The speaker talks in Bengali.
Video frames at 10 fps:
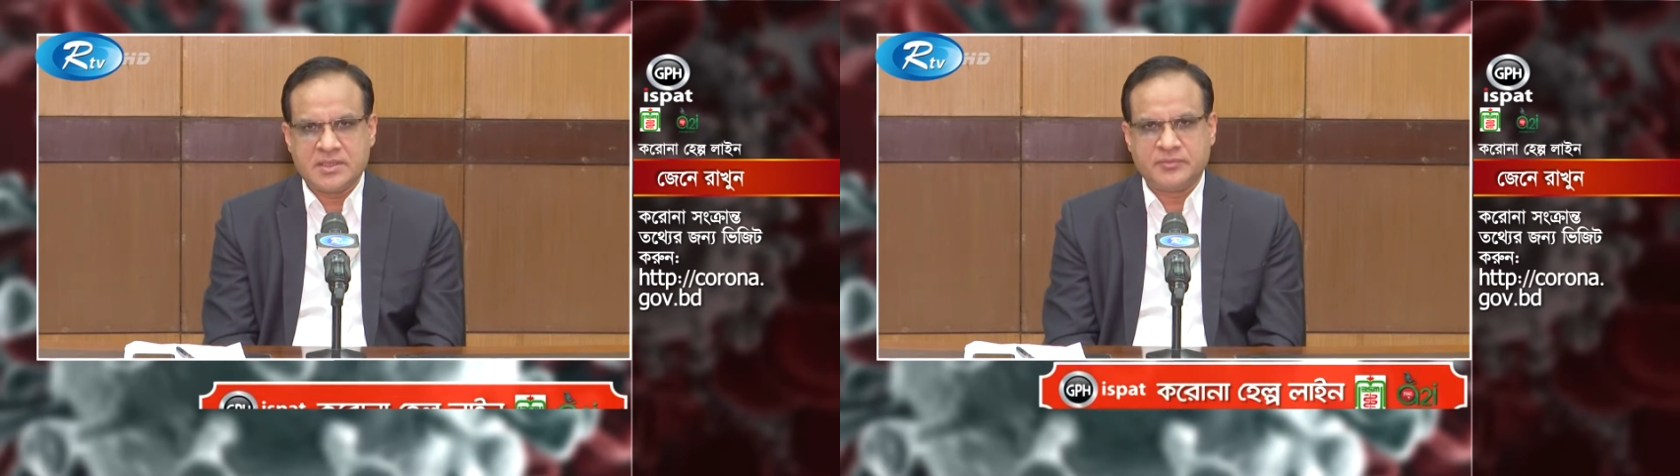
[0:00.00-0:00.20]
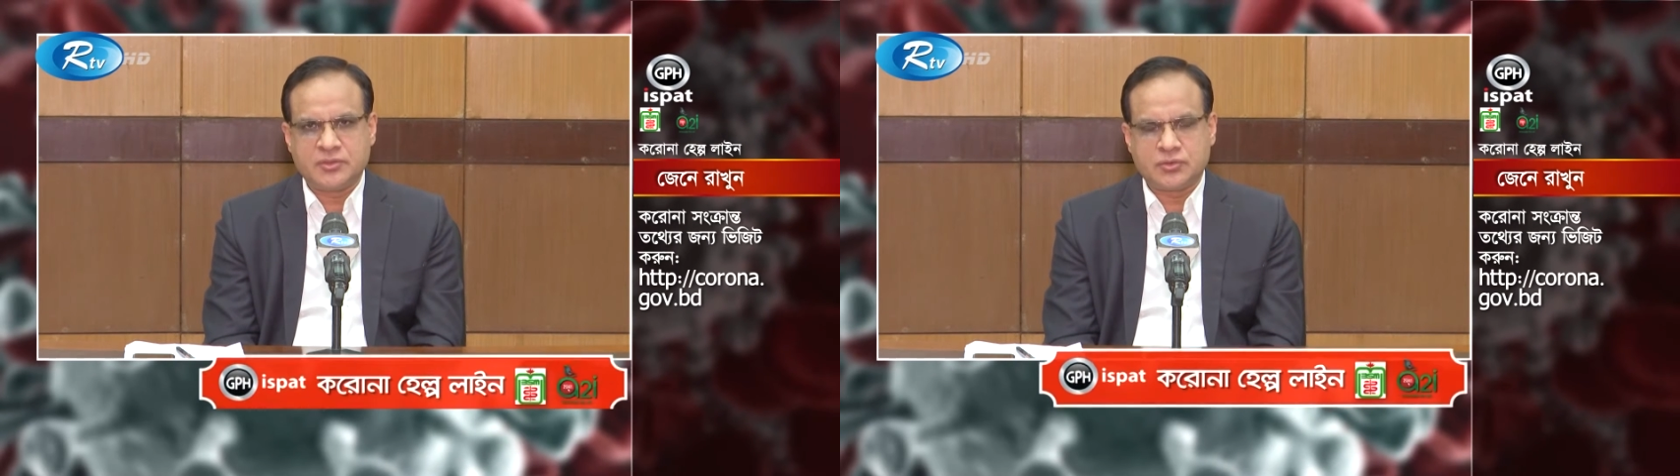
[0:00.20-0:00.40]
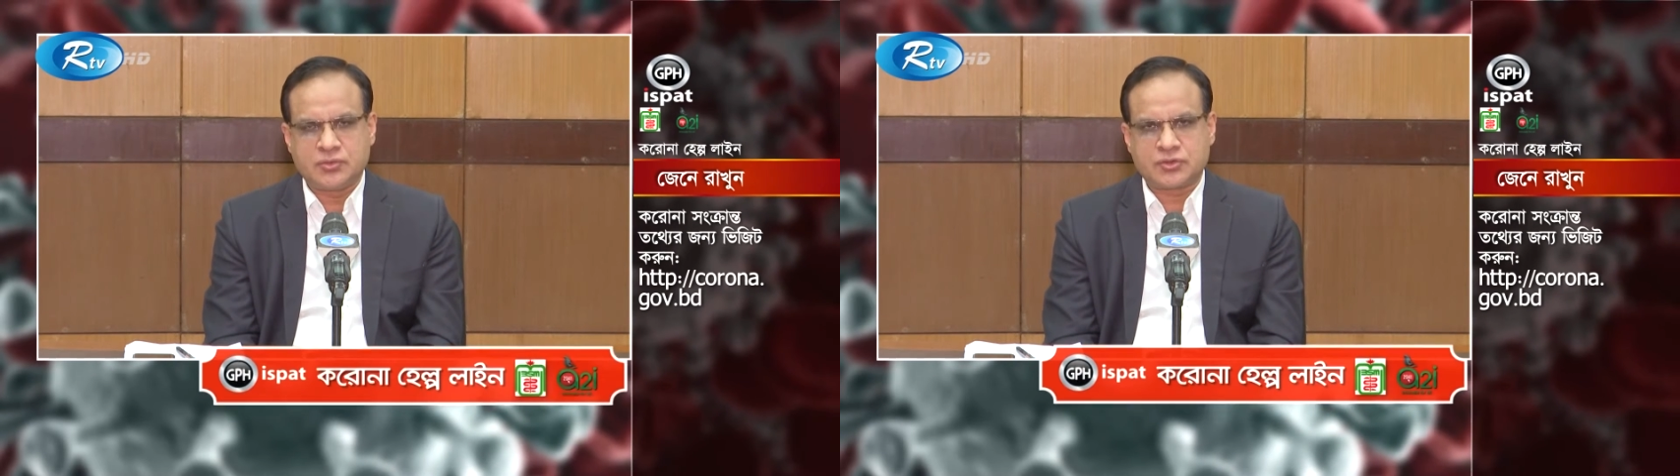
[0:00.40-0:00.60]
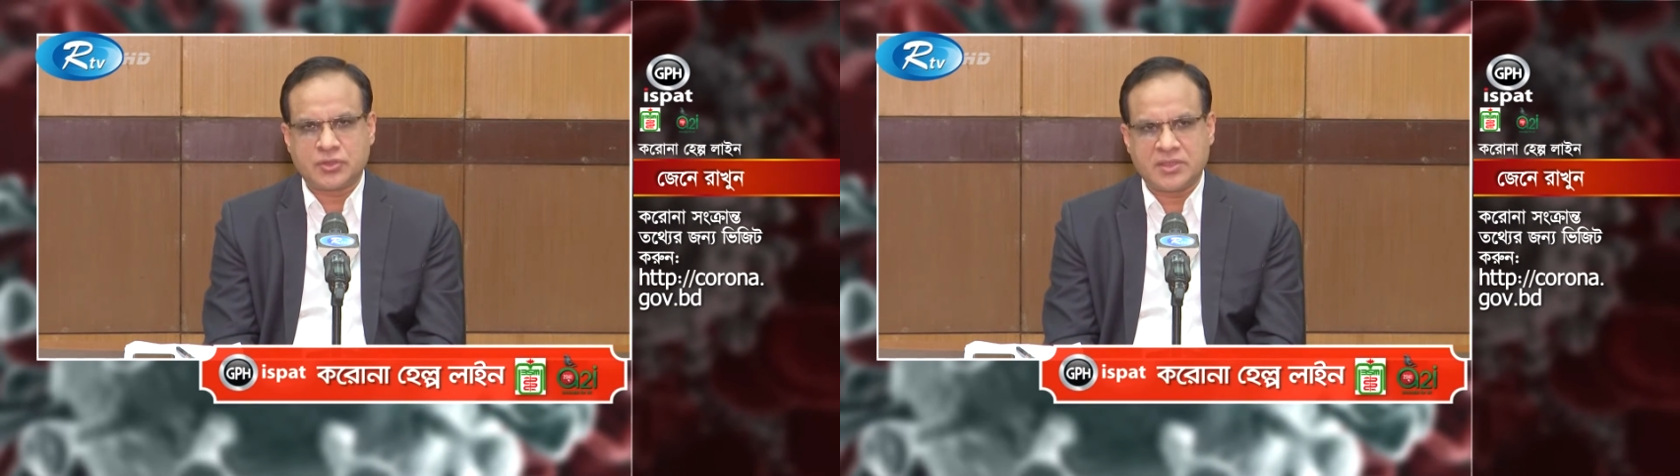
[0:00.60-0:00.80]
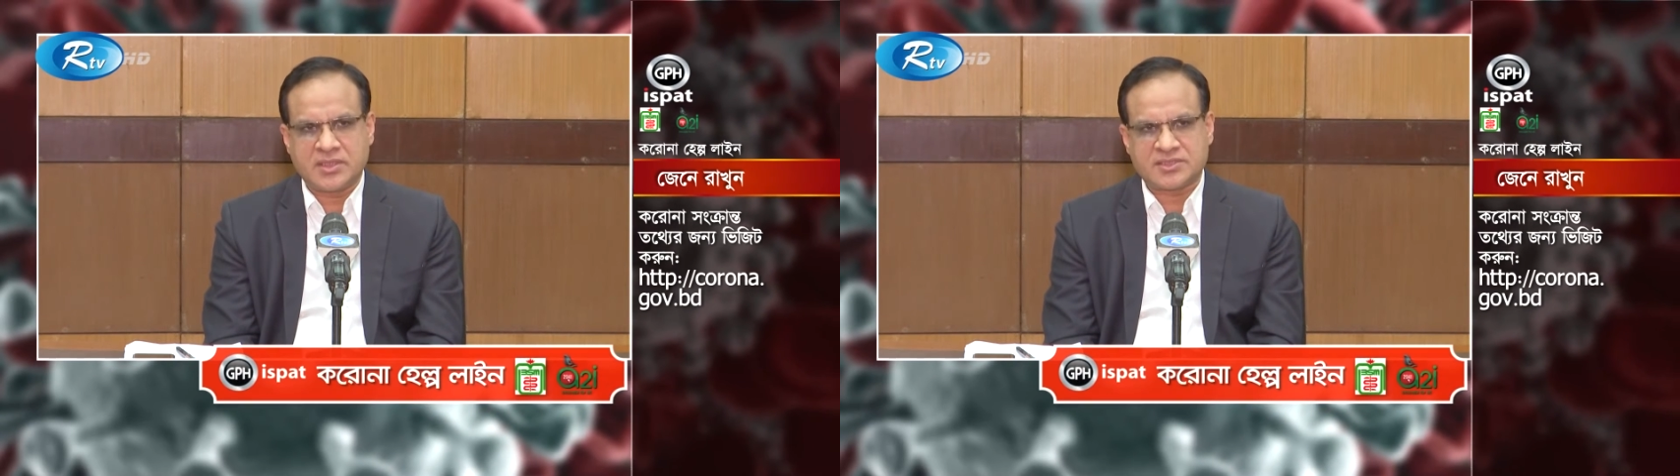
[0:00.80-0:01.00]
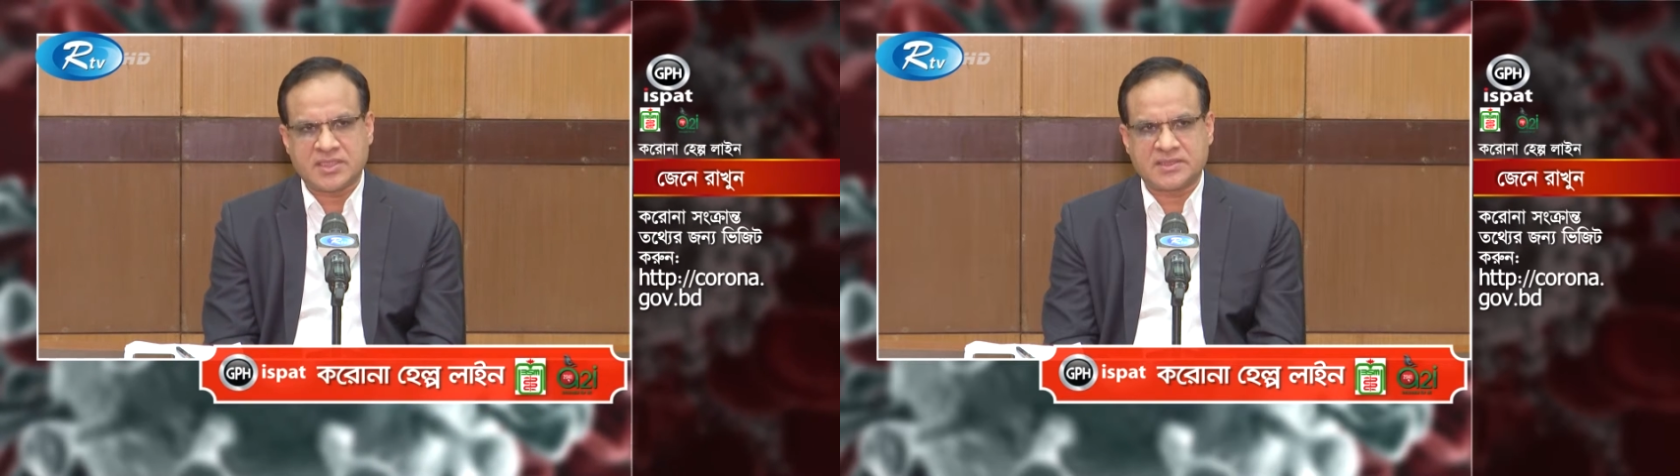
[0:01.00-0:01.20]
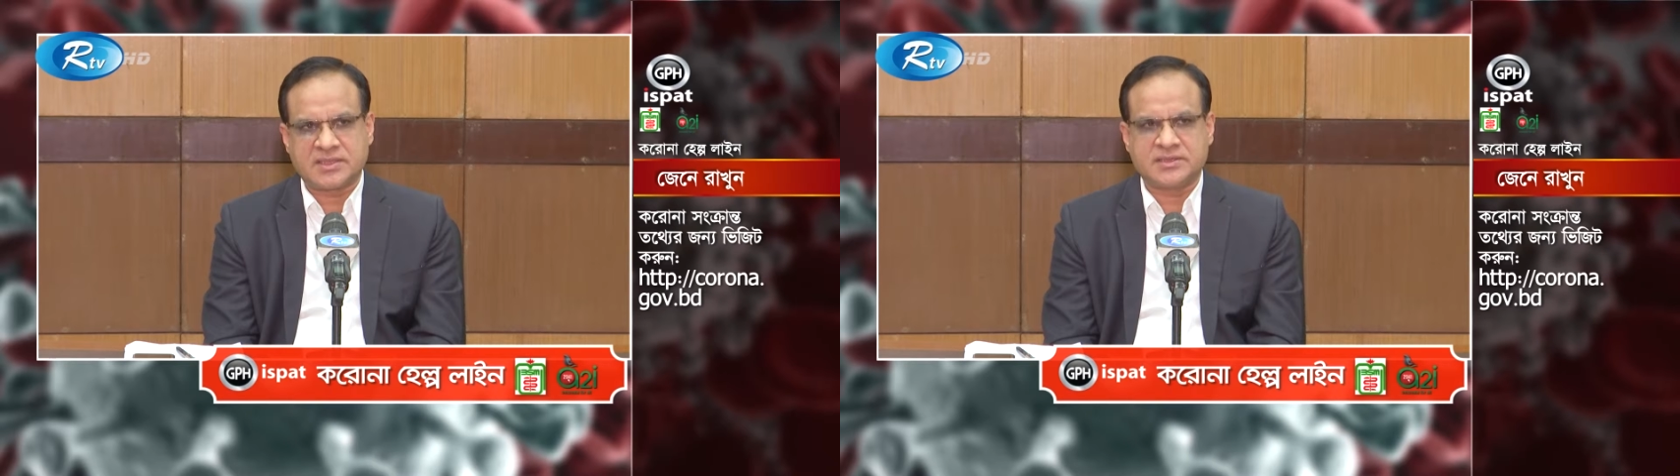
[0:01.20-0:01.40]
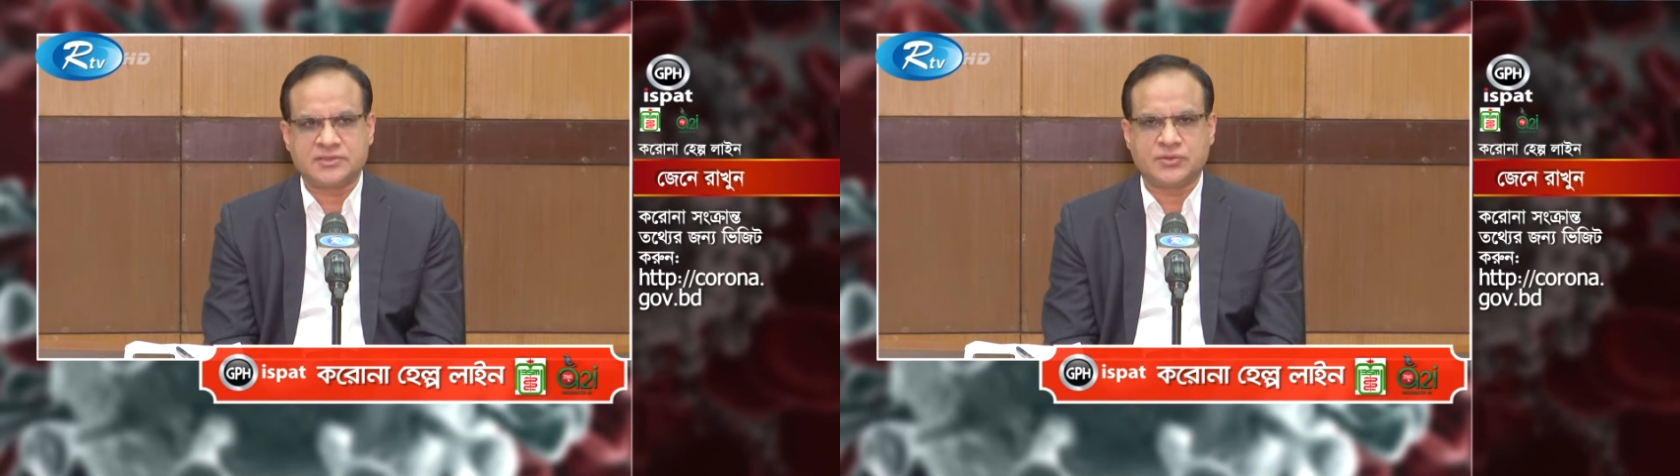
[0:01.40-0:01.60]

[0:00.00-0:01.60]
মৃত্যুর সংখ্যা সাত হাজার